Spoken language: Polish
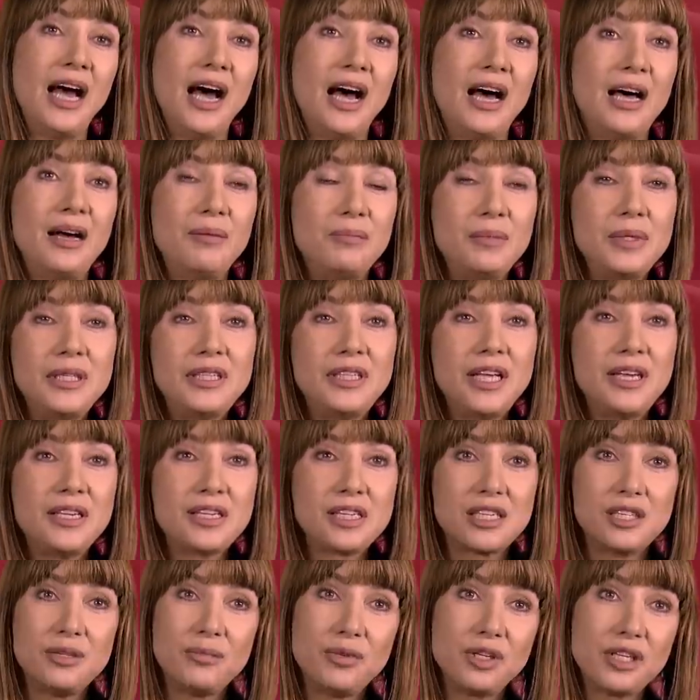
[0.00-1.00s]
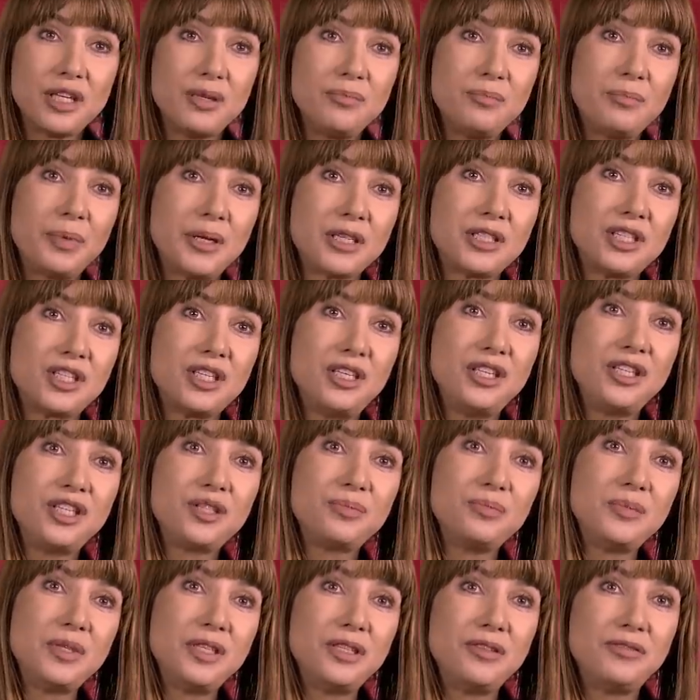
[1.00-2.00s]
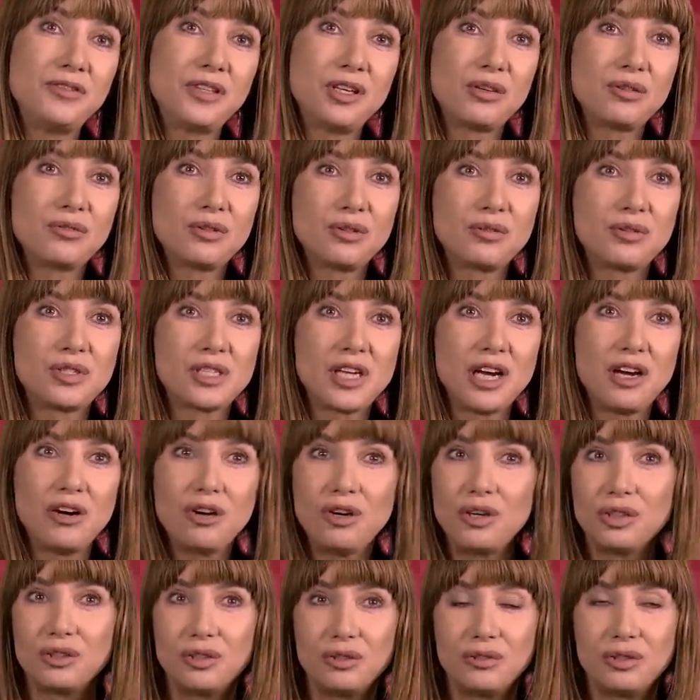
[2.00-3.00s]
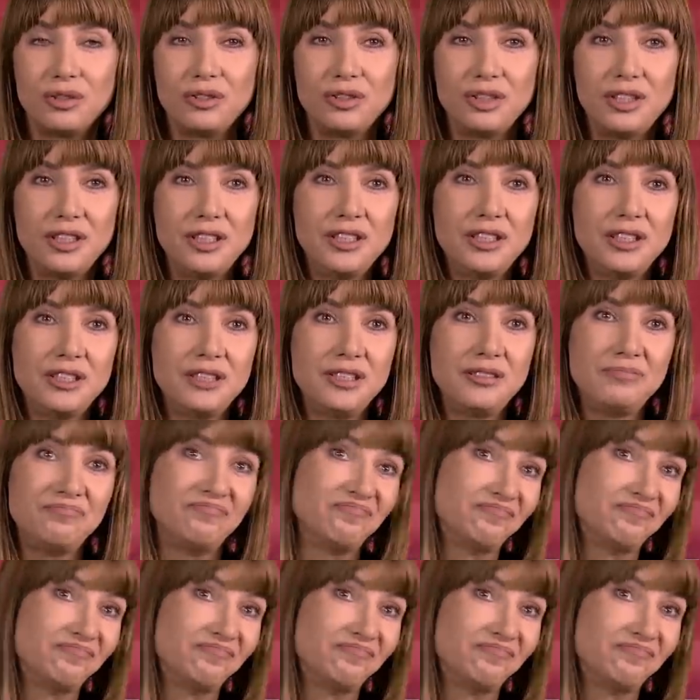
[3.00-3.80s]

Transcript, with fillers: a my tęsknym okiem patrzyliśmy w kierunku zachodu i